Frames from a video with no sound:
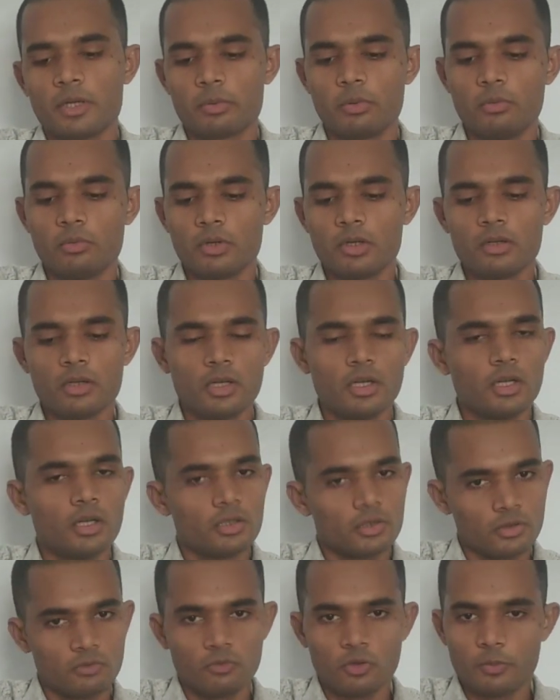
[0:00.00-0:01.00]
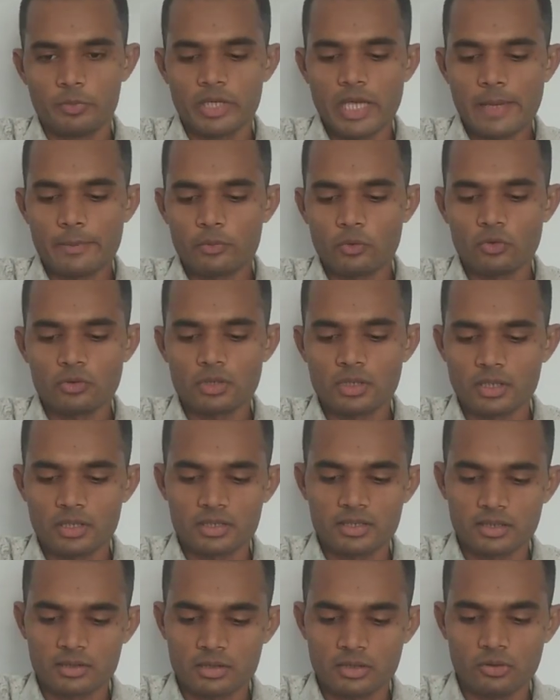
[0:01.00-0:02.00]
परफ्यूम हो तो वो भी आप यूज
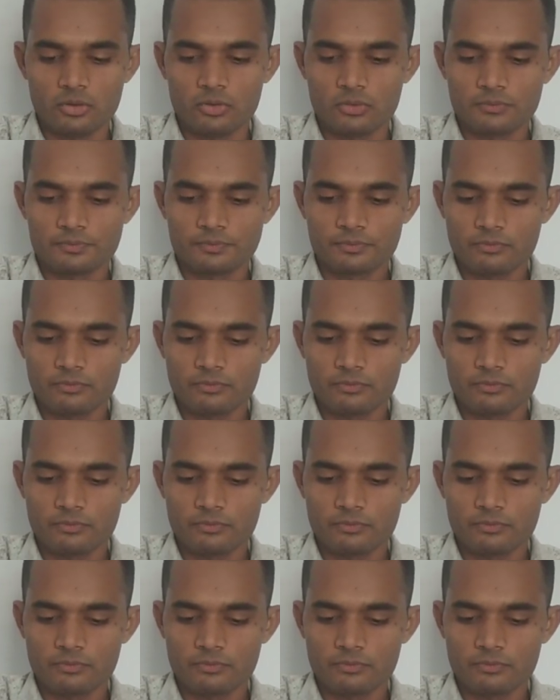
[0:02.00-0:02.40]
कर सकते हो